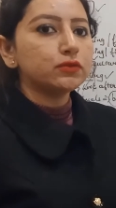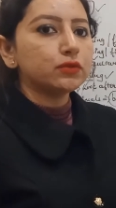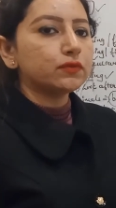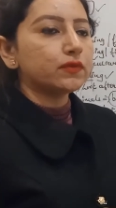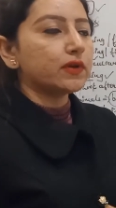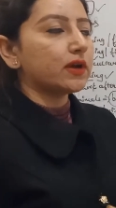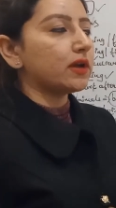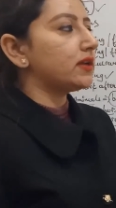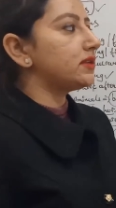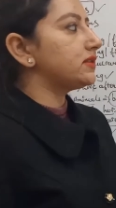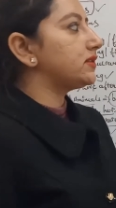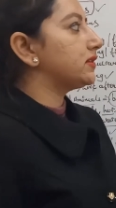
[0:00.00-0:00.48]
तो
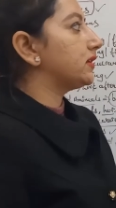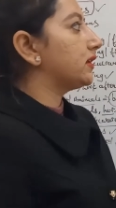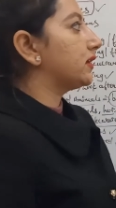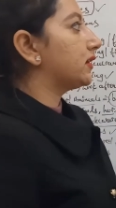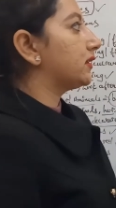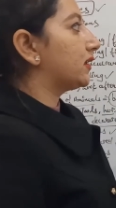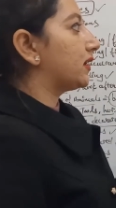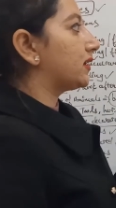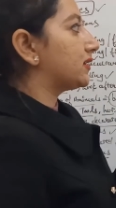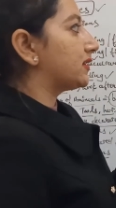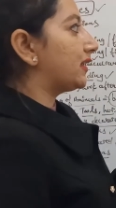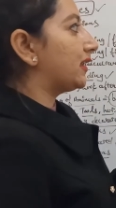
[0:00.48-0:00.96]
वहां से ये
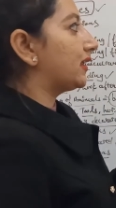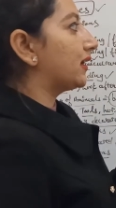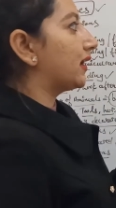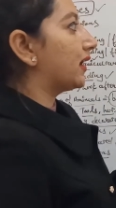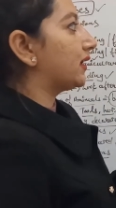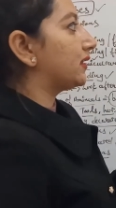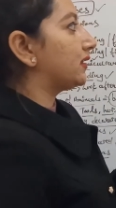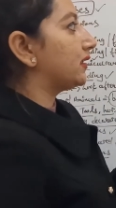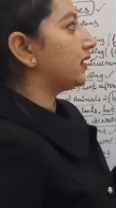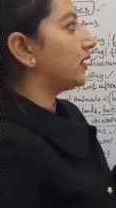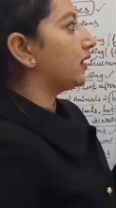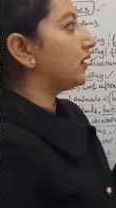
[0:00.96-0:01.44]
अंदाजा
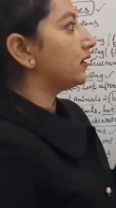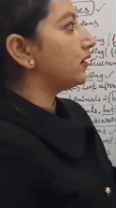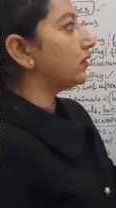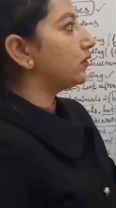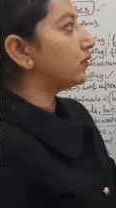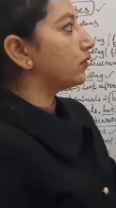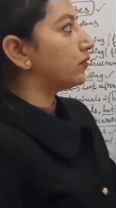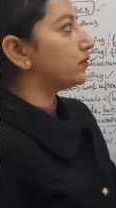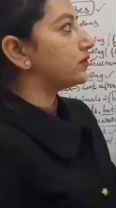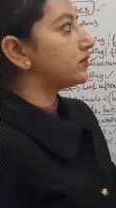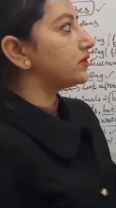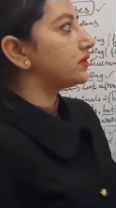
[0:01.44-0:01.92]
लगाते हैं कि
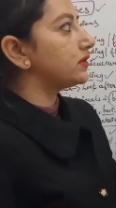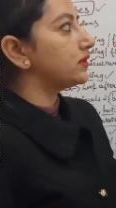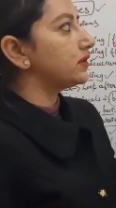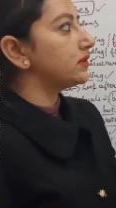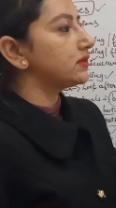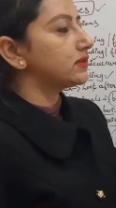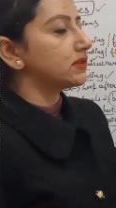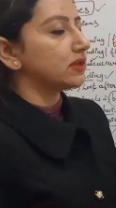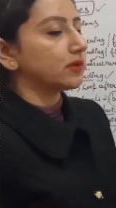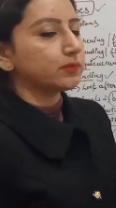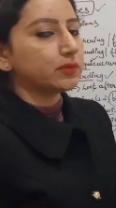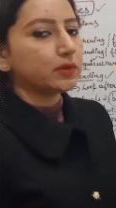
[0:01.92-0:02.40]
कौन से
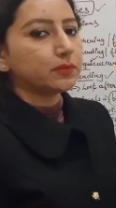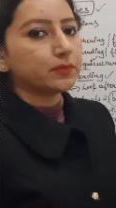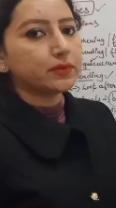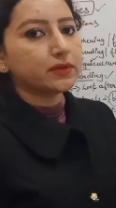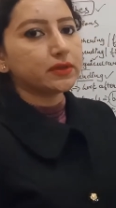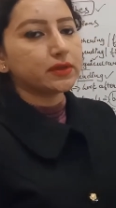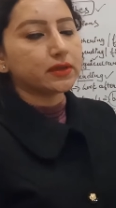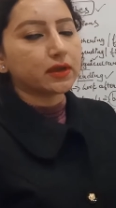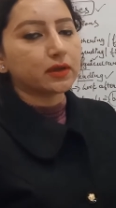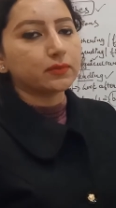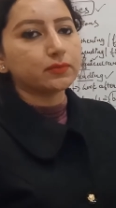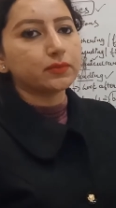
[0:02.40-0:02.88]
समय पे
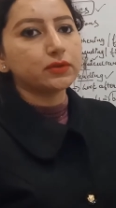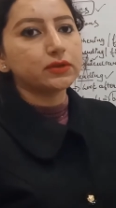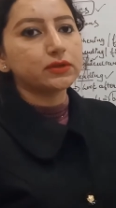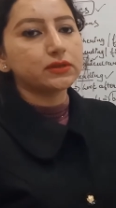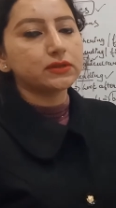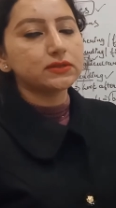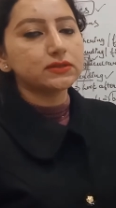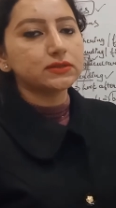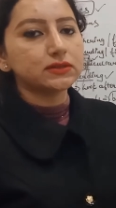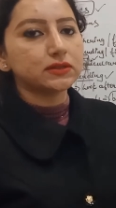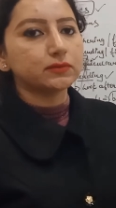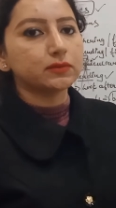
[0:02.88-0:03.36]
यहाँ पे
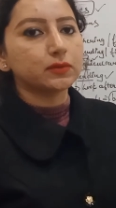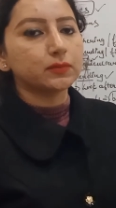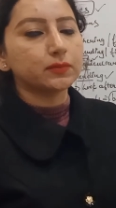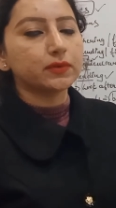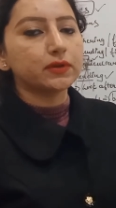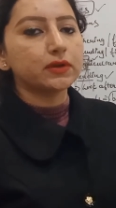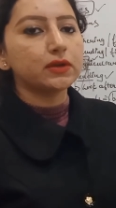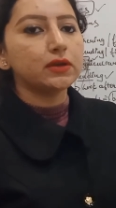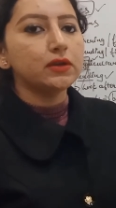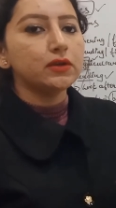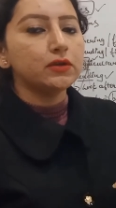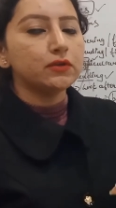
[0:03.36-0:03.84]
किस समय
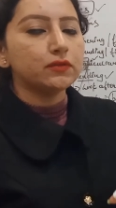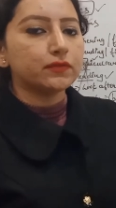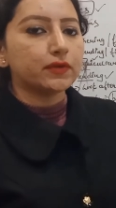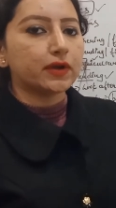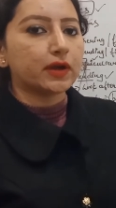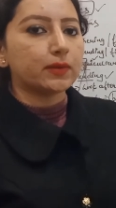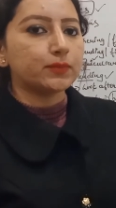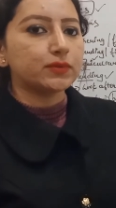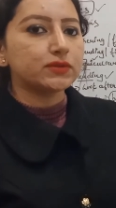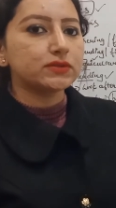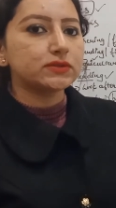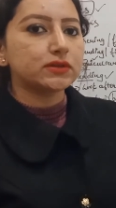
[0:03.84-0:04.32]
पे
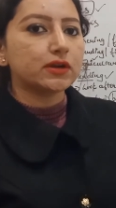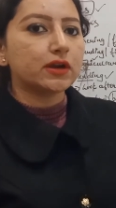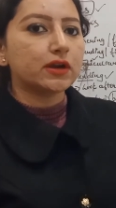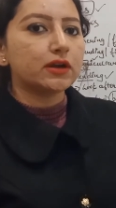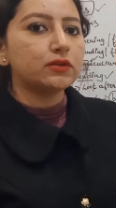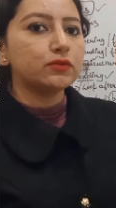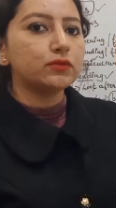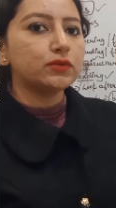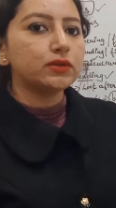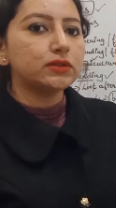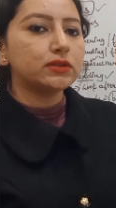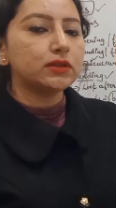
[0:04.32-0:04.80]
फार्मिंग
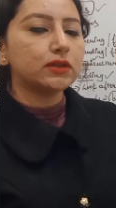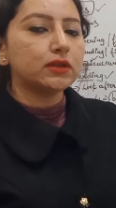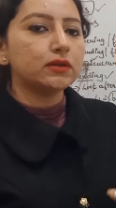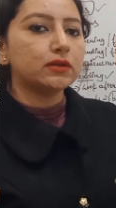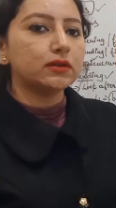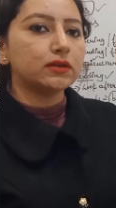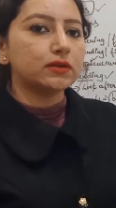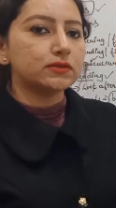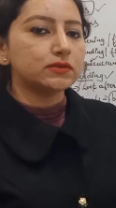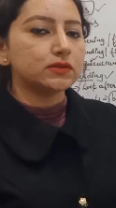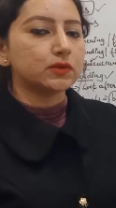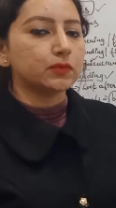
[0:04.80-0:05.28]
स्टार्ट हुई थी
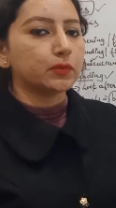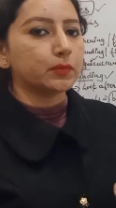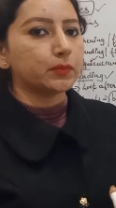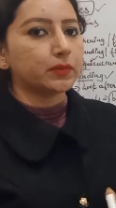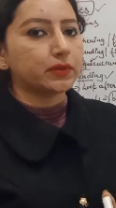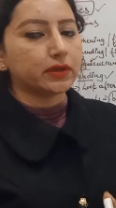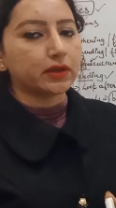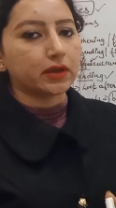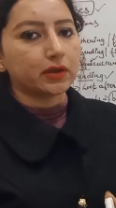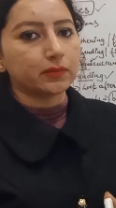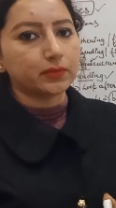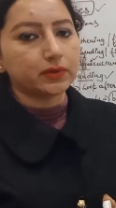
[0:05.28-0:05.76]
किस समय
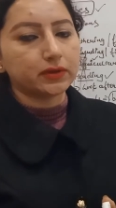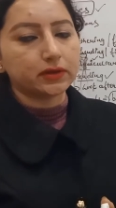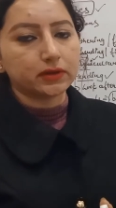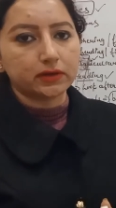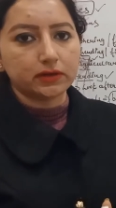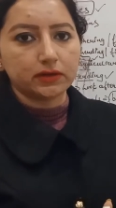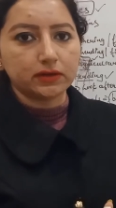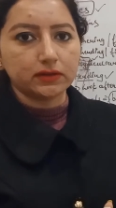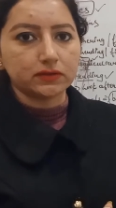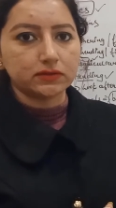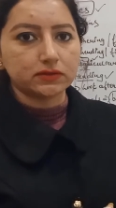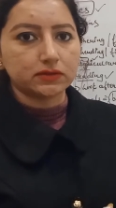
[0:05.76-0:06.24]
पे यहाँ पे
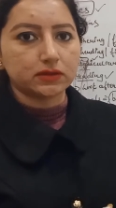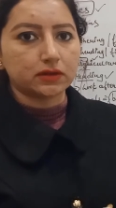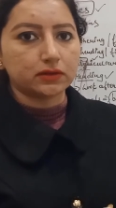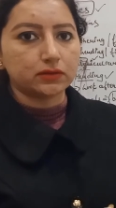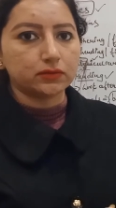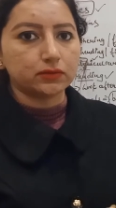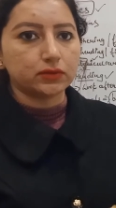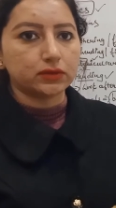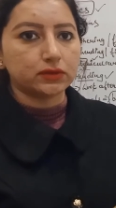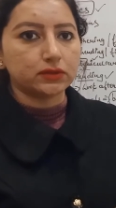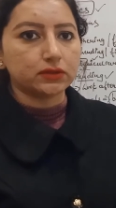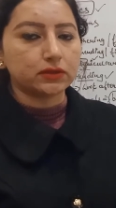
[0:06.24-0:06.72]
हर्डिंग
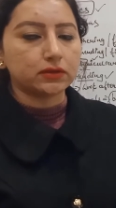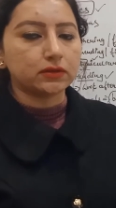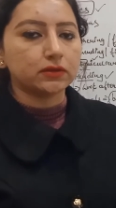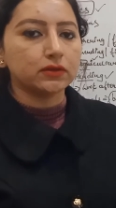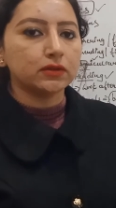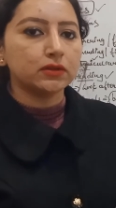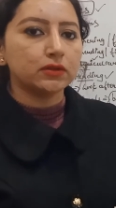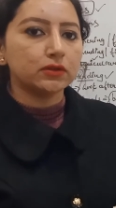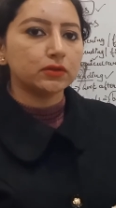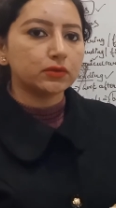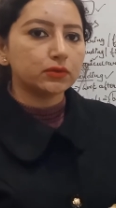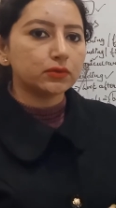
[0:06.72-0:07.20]
स्टार्ट हुई थी
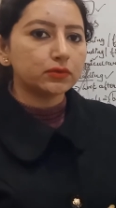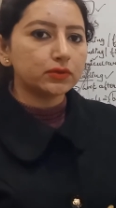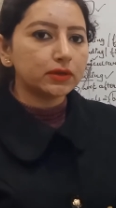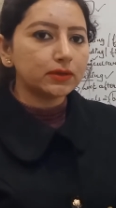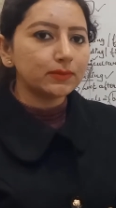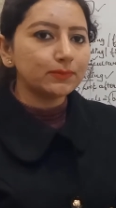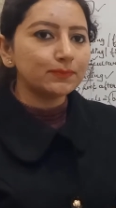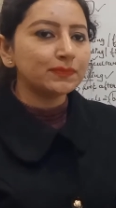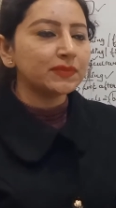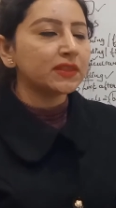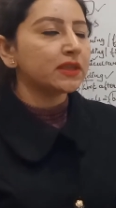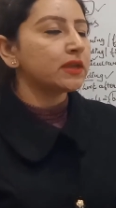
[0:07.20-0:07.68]
ओके